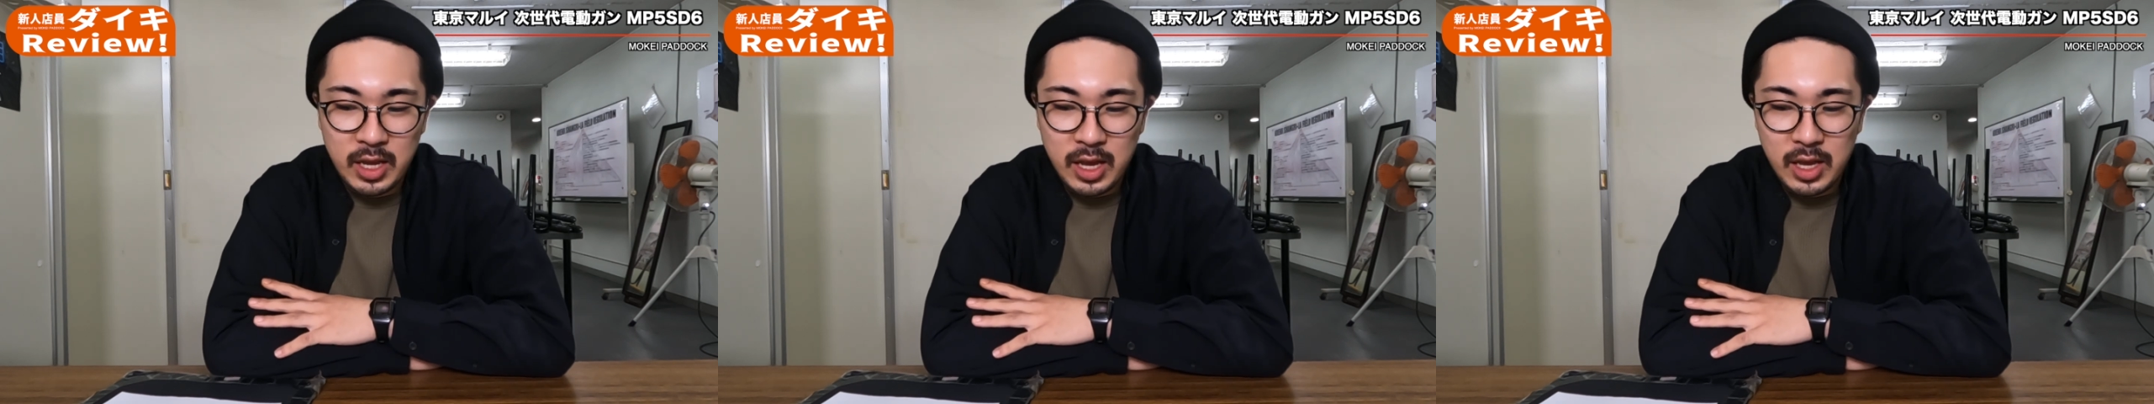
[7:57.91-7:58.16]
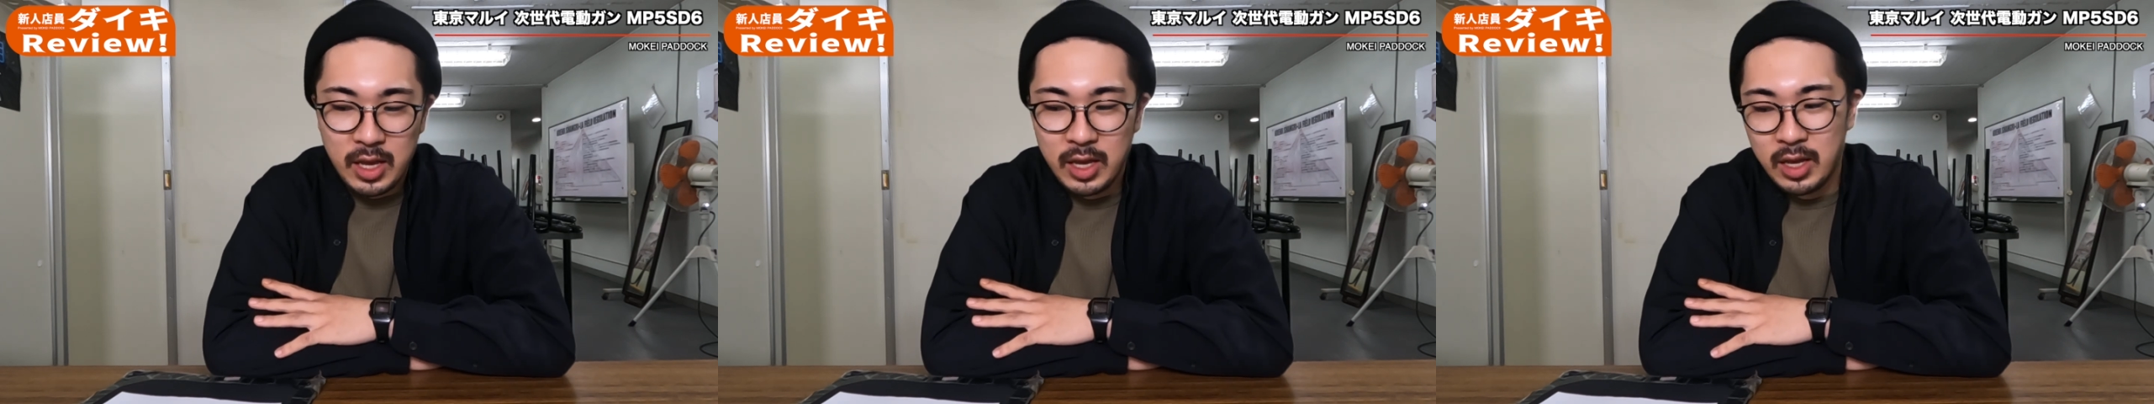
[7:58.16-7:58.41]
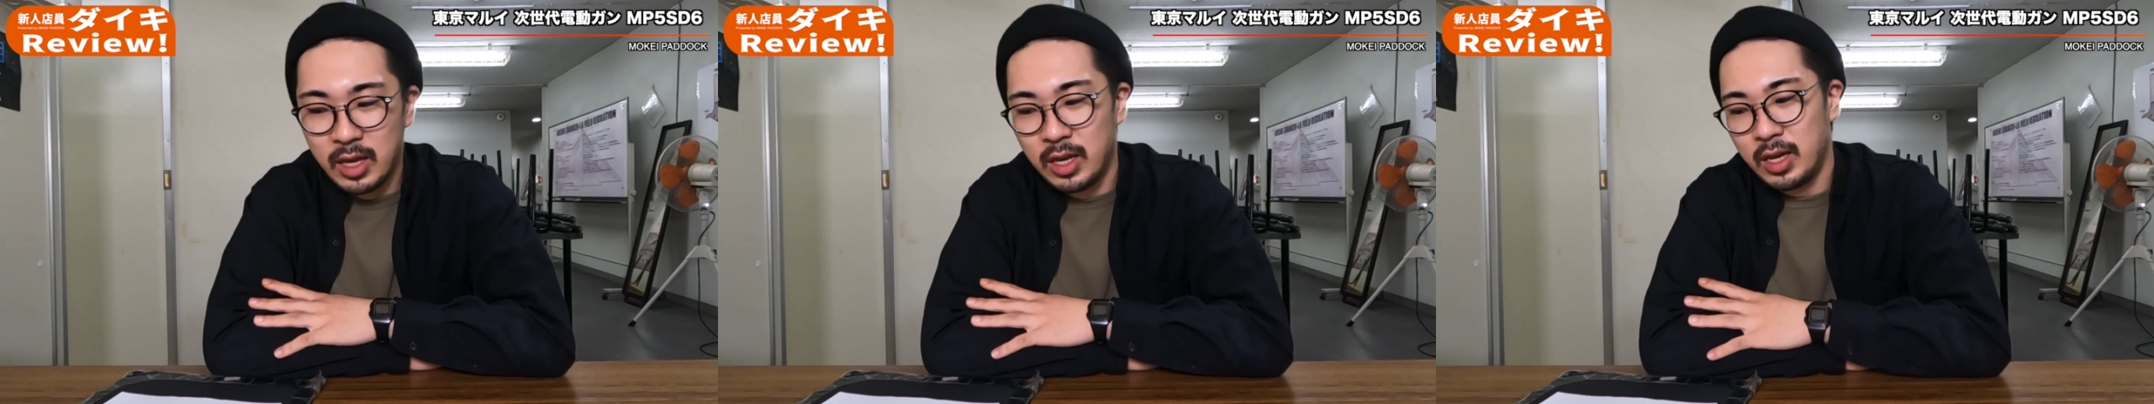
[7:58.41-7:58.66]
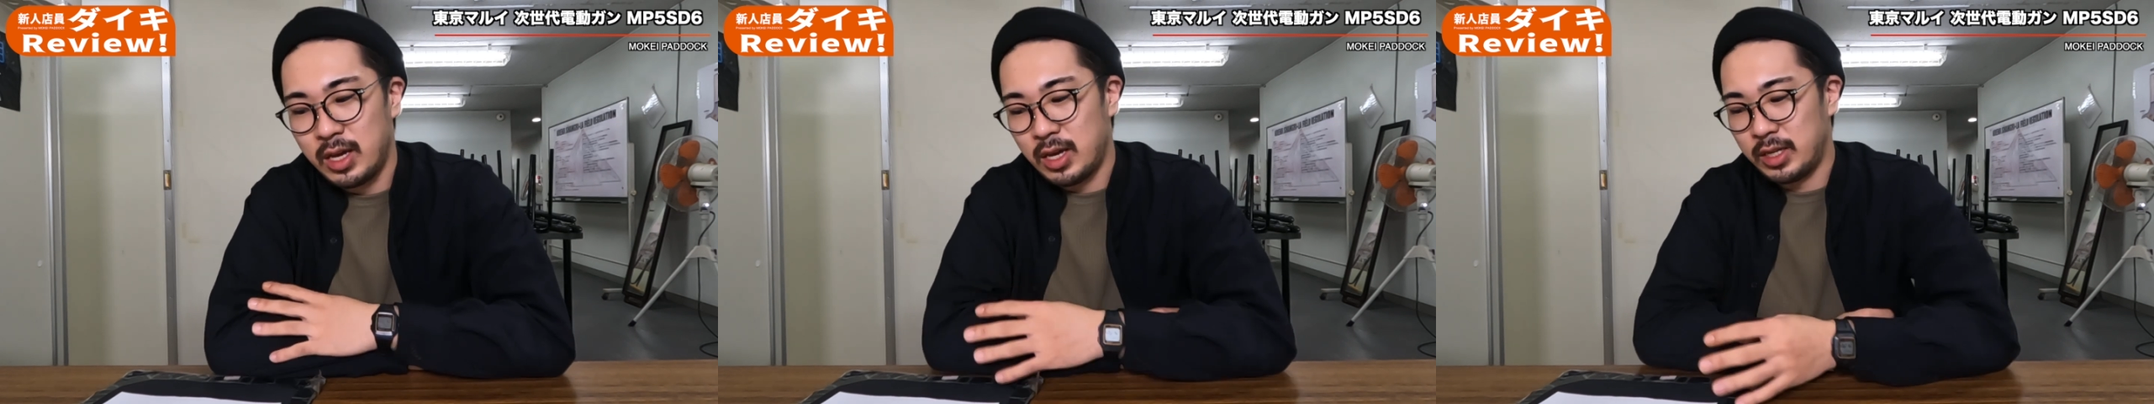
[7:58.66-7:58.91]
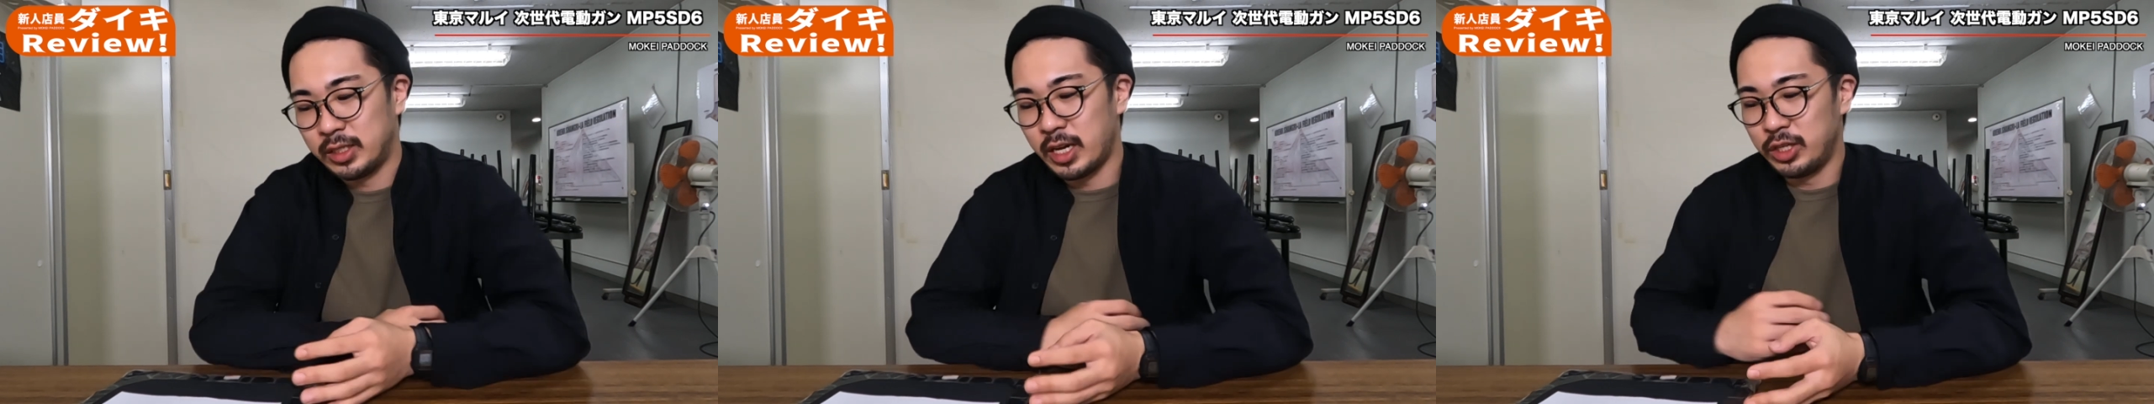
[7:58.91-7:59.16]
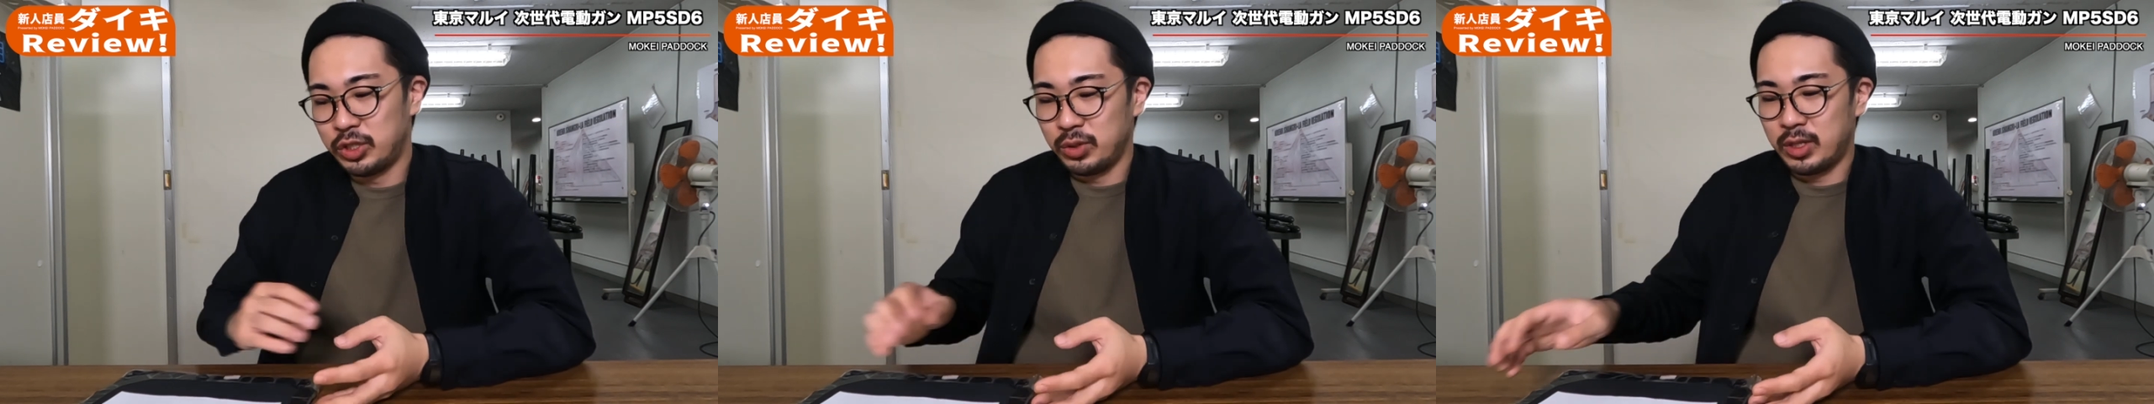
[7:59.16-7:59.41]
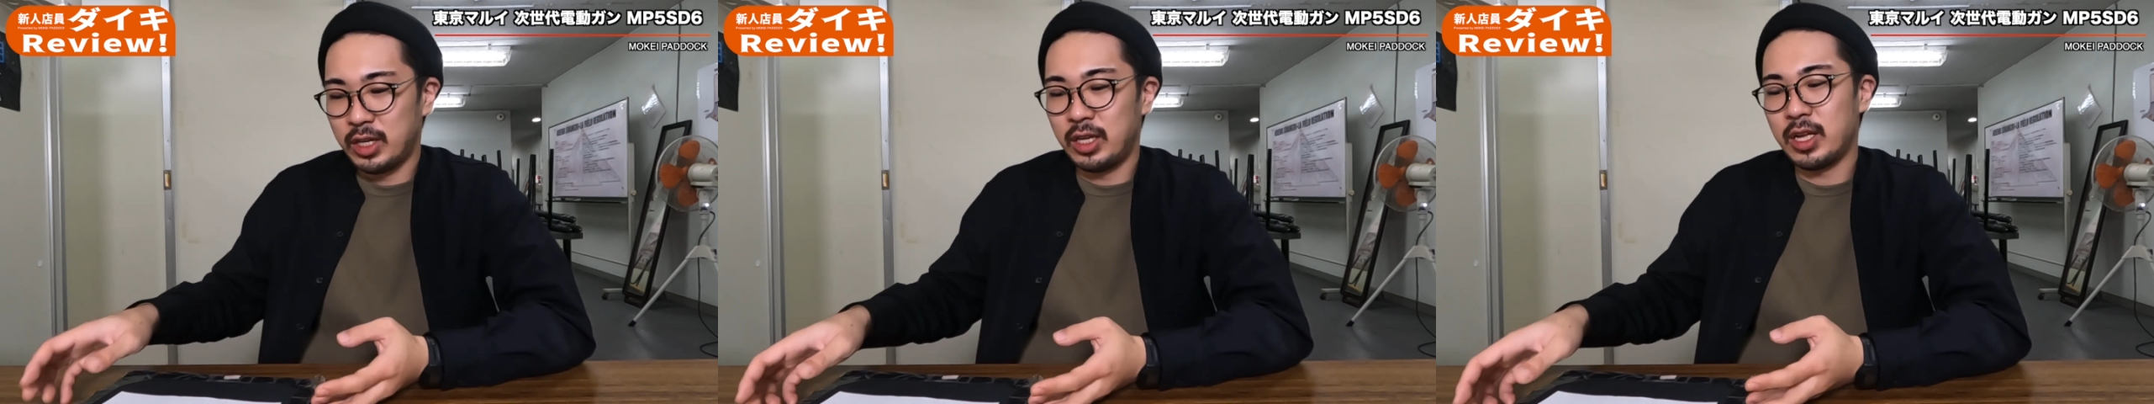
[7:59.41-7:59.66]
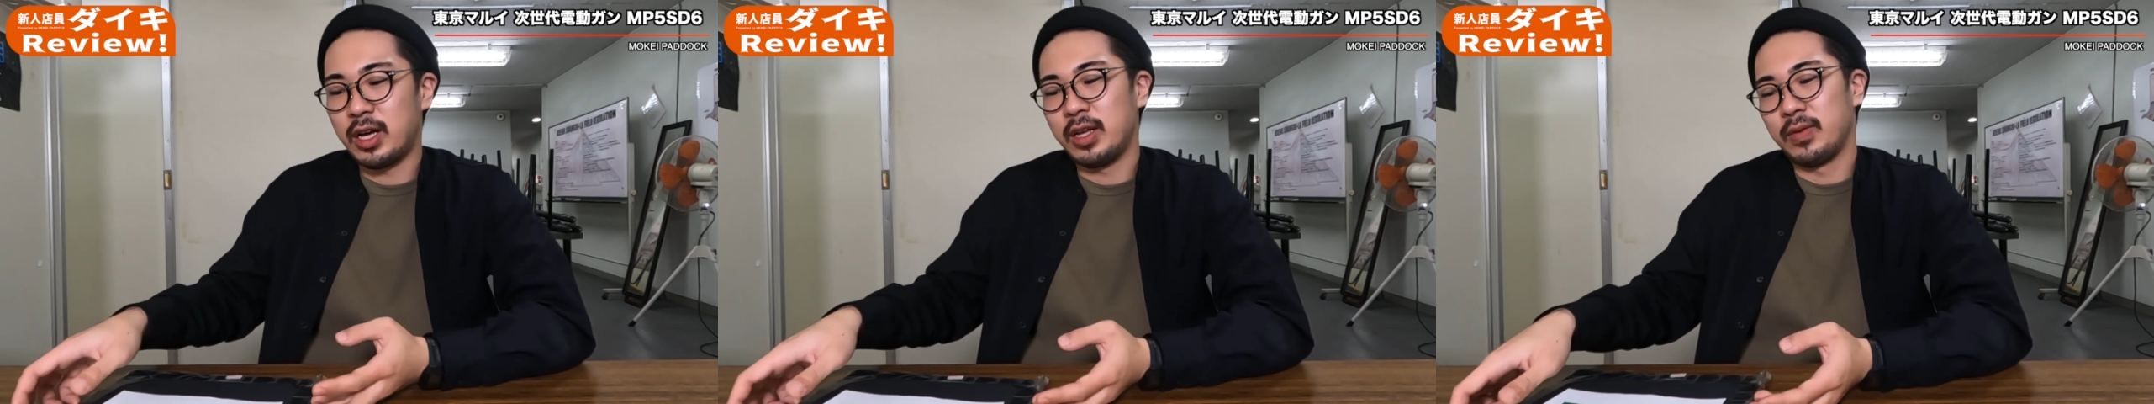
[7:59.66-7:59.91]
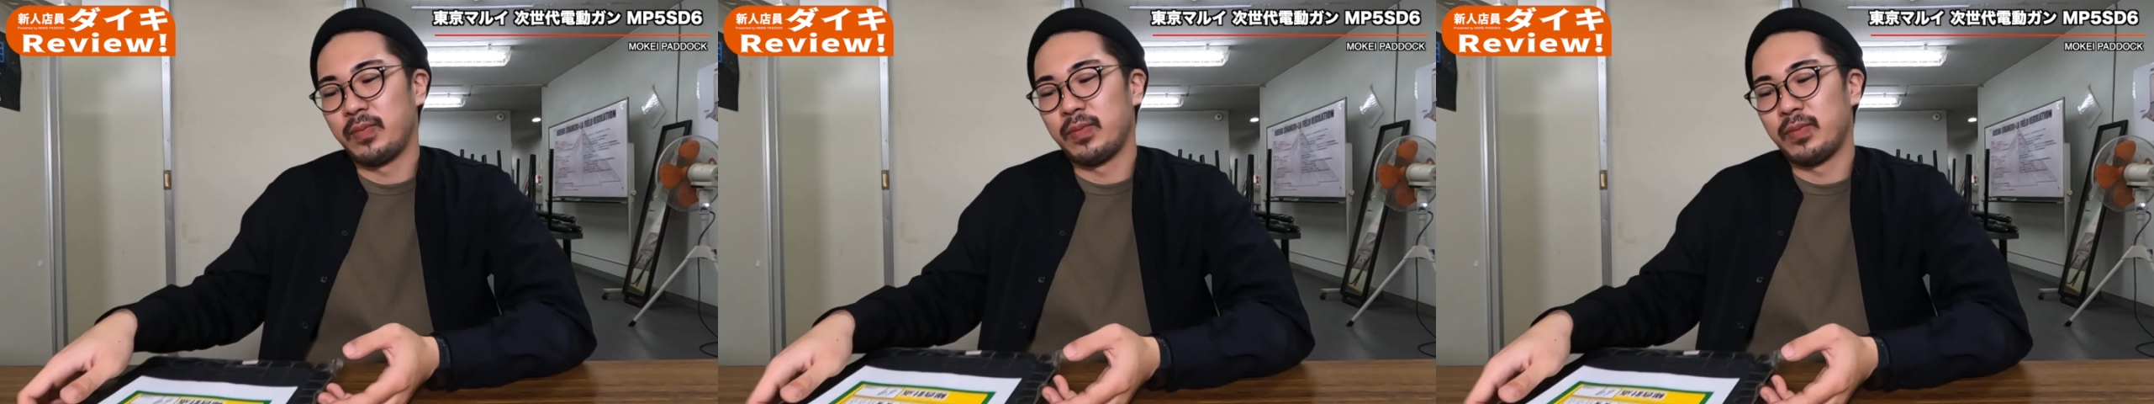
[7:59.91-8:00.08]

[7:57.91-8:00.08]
て、えー、最終的な